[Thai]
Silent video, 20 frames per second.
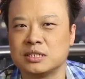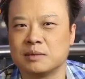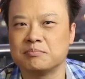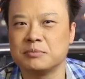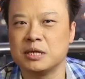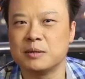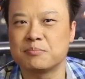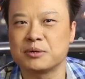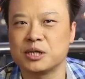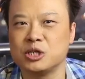จะ
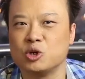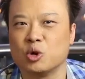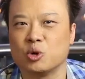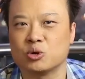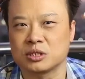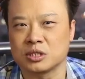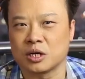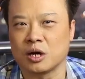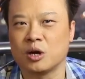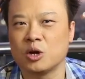มีประโย
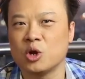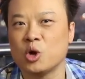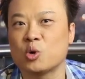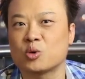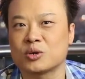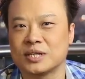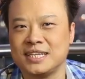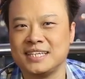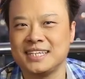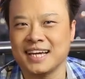ชน์ต่อโลก
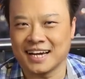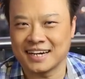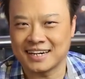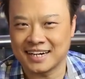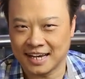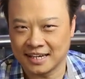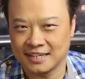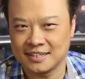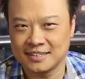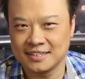นี้อย่าง
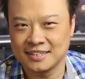ไร